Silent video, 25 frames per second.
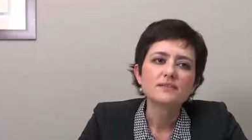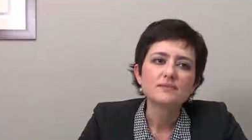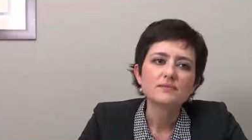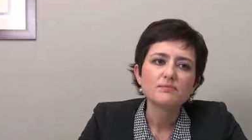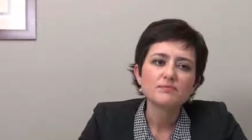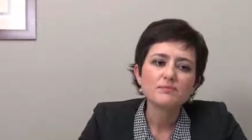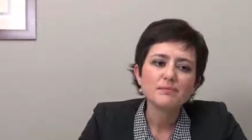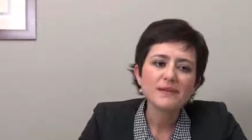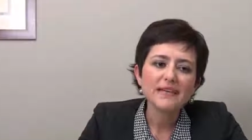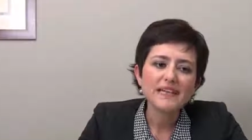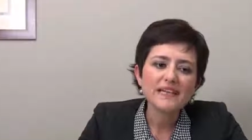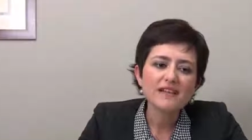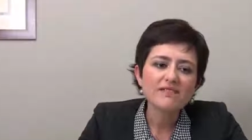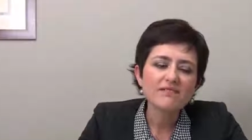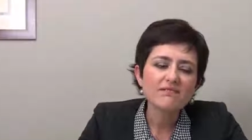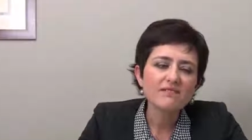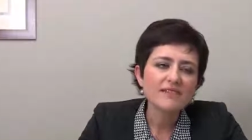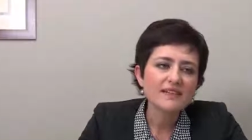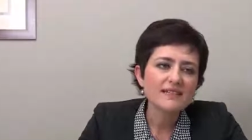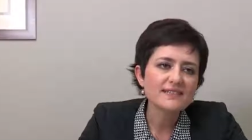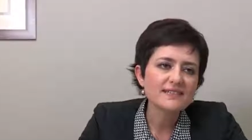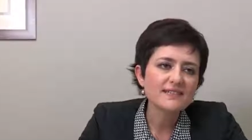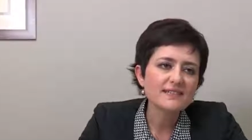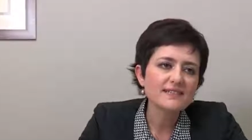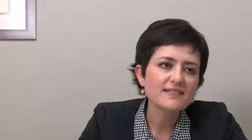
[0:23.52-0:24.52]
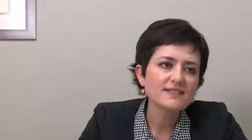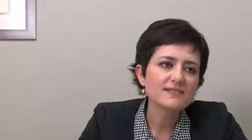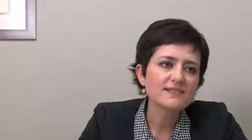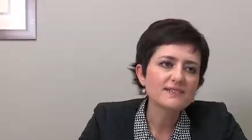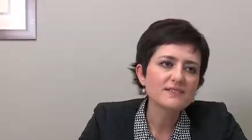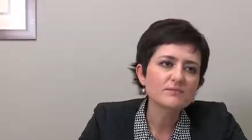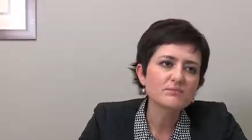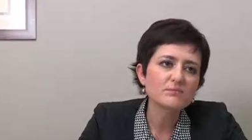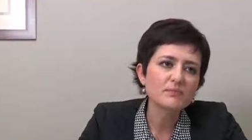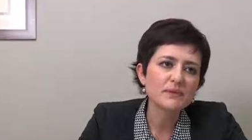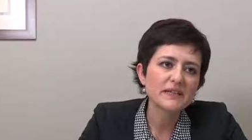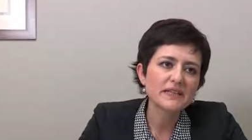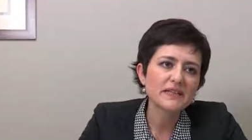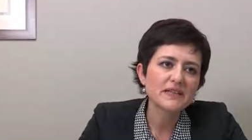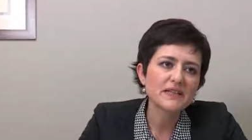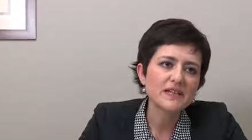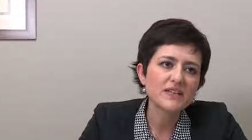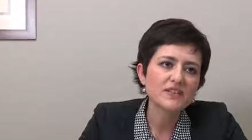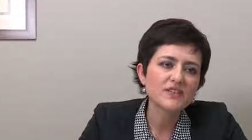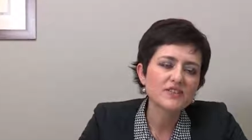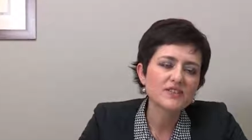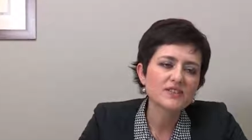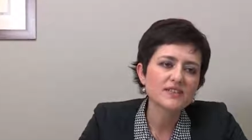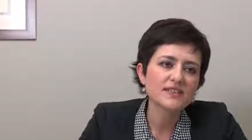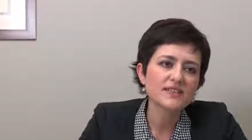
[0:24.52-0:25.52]
bilim ve sanatın
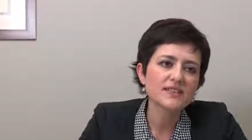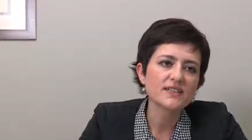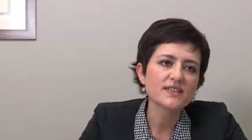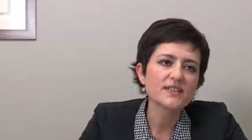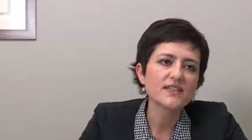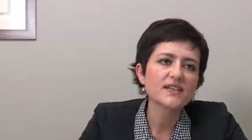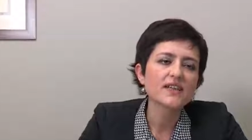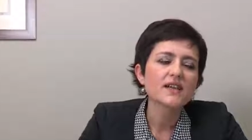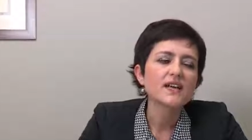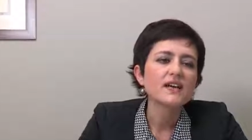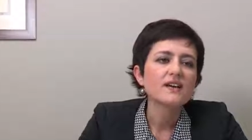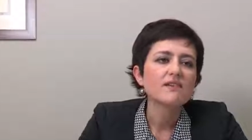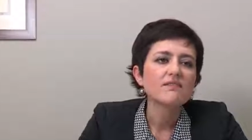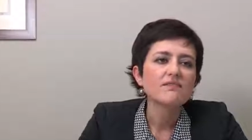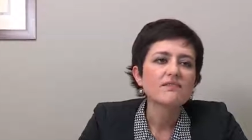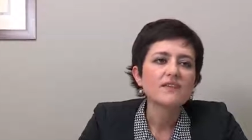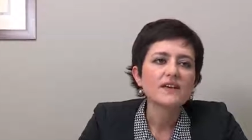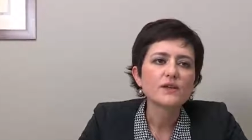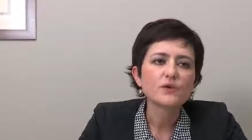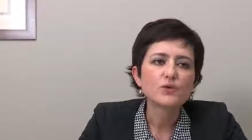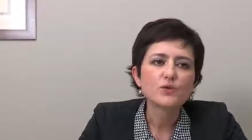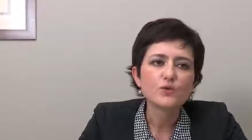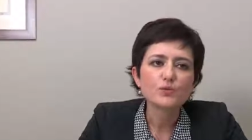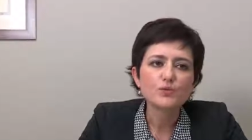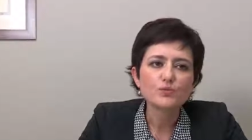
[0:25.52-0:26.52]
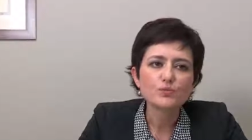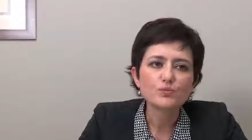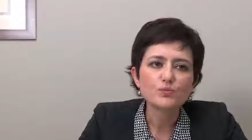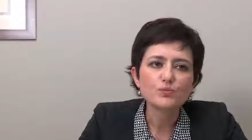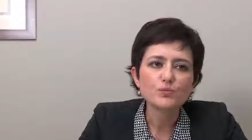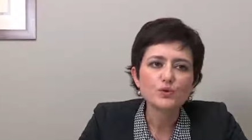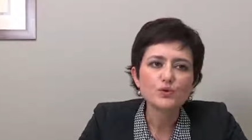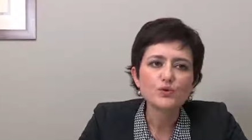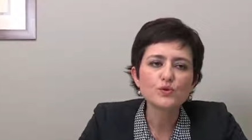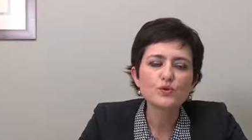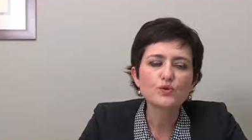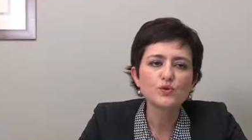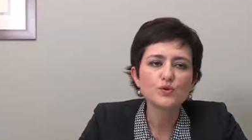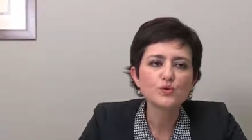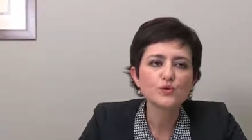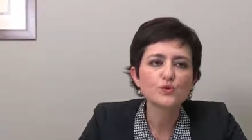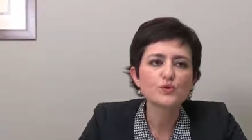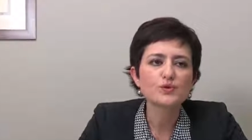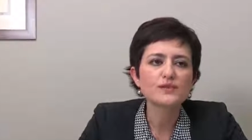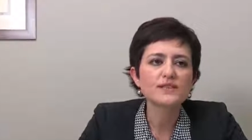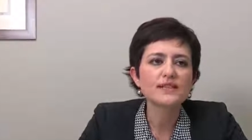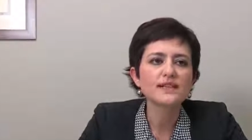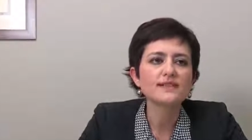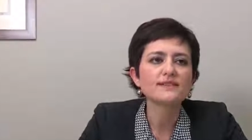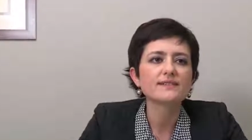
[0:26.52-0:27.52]
birleştiği ve yük, bu
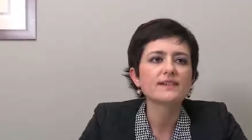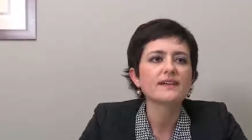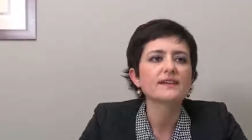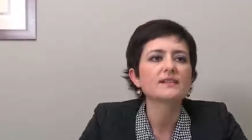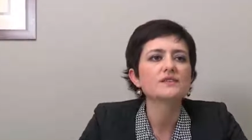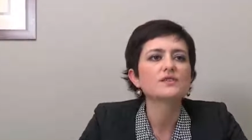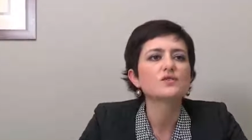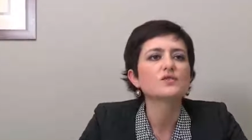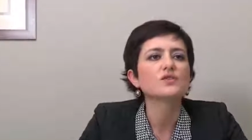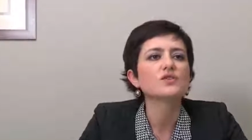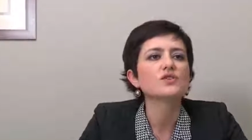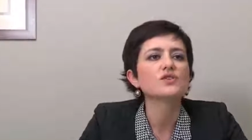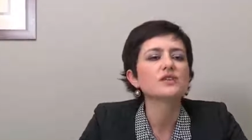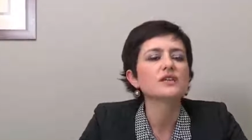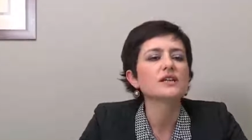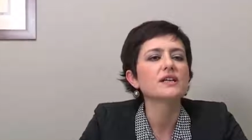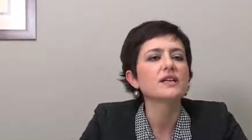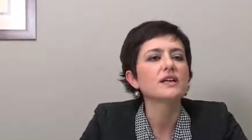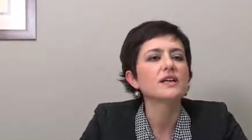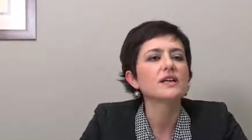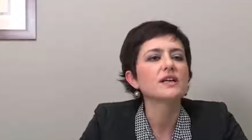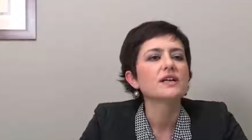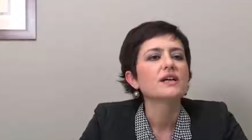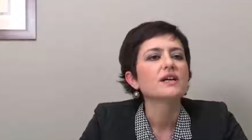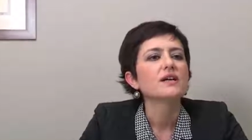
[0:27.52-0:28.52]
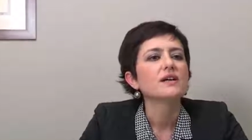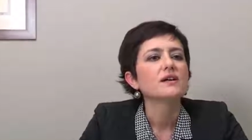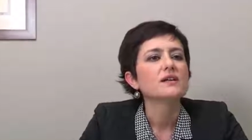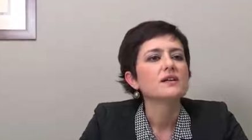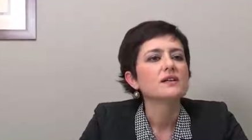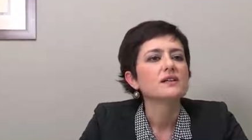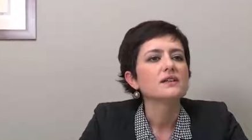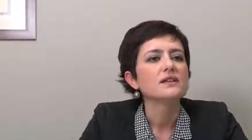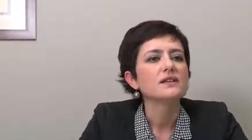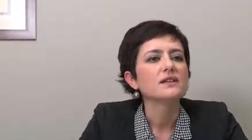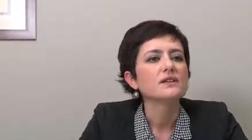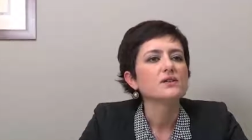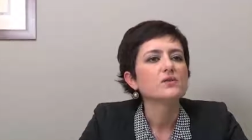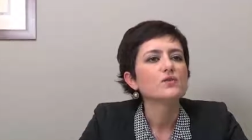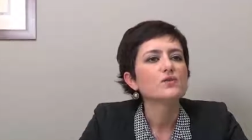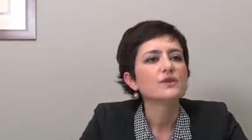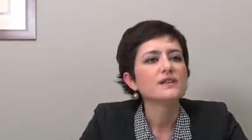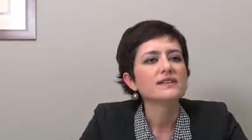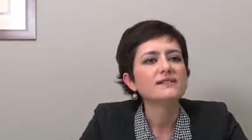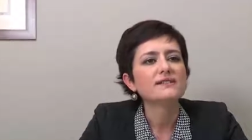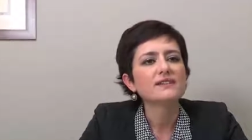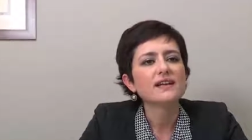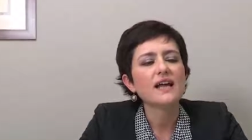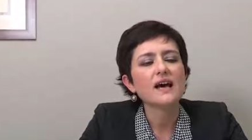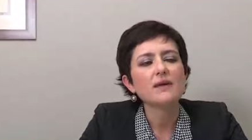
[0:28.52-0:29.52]
yüksek teknolojiyle e,
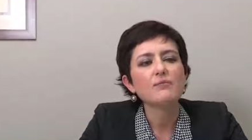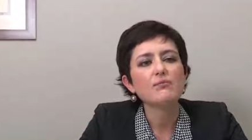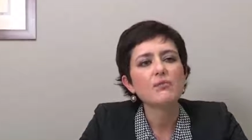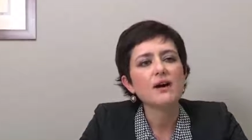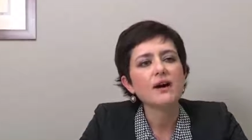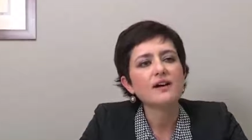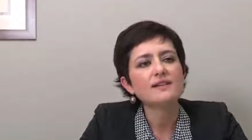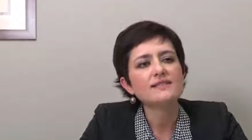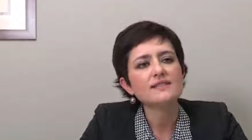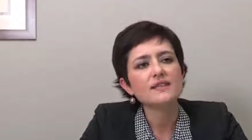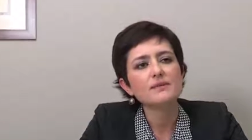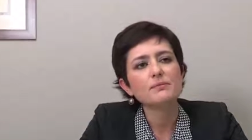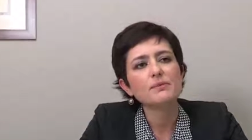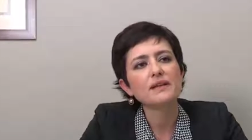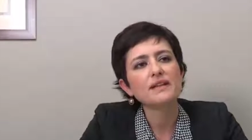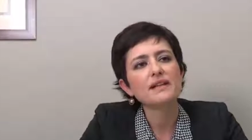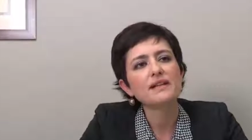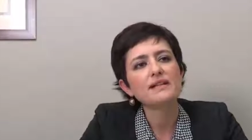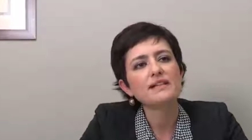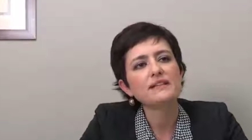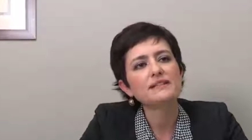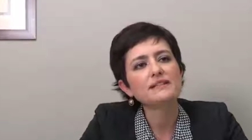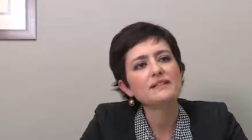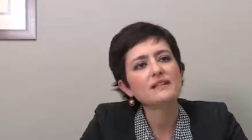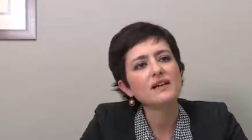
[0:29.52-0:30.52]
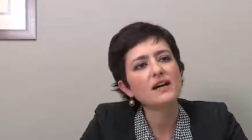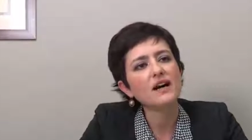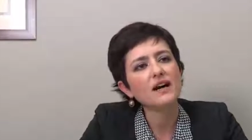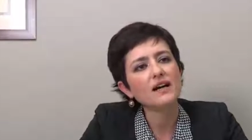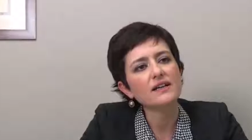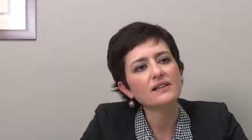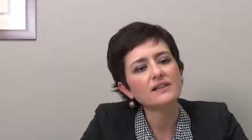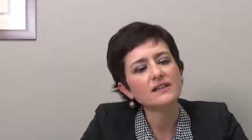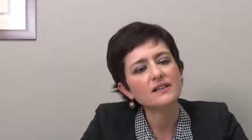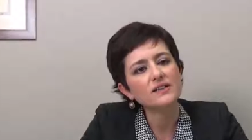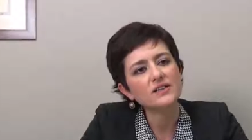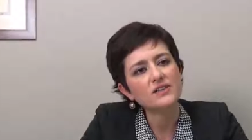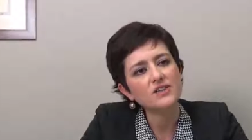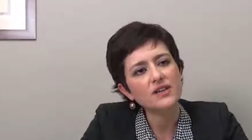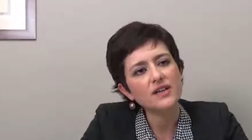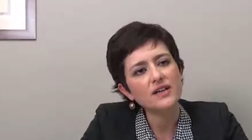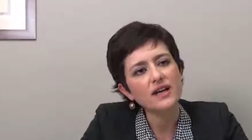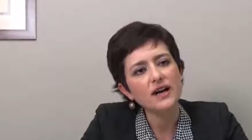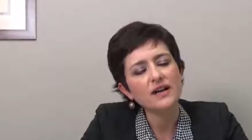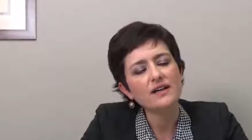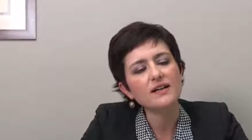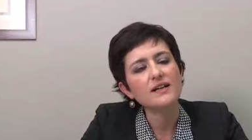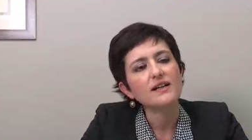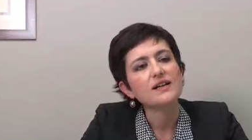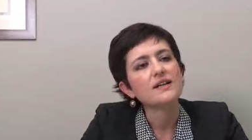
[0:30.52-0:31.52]
üretilen malzemelerin
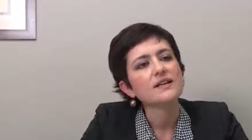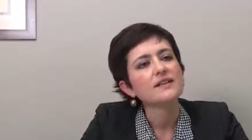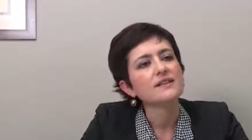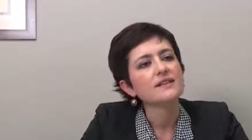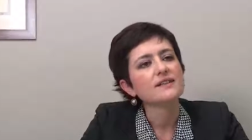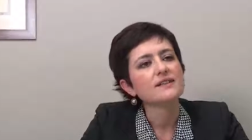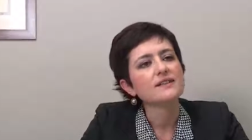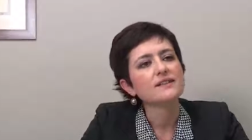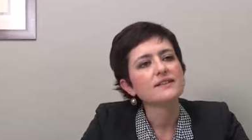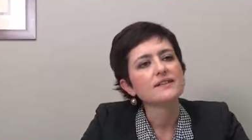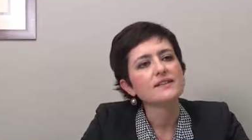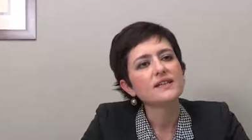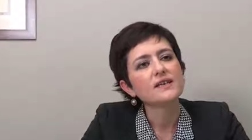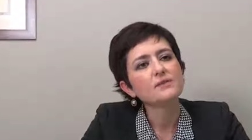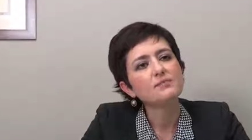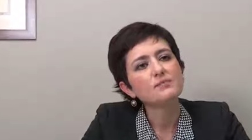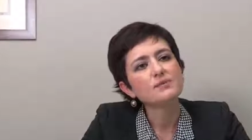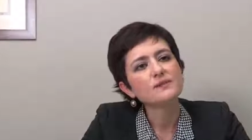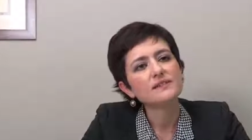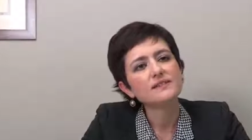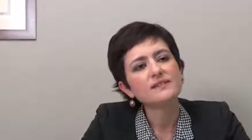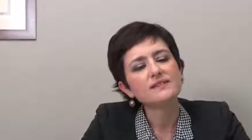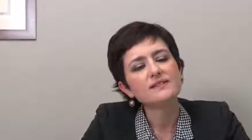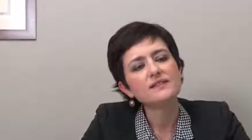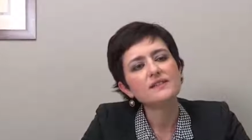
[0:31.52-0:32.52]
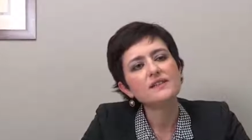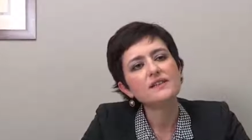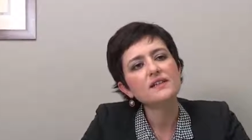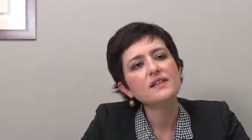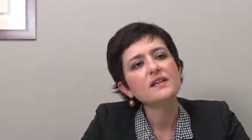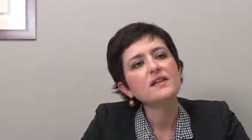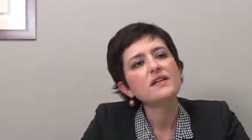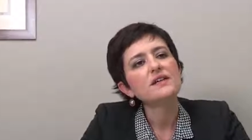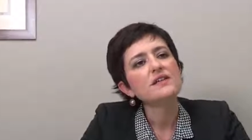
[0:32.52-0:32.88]
kaynaşarak e, yapıldığı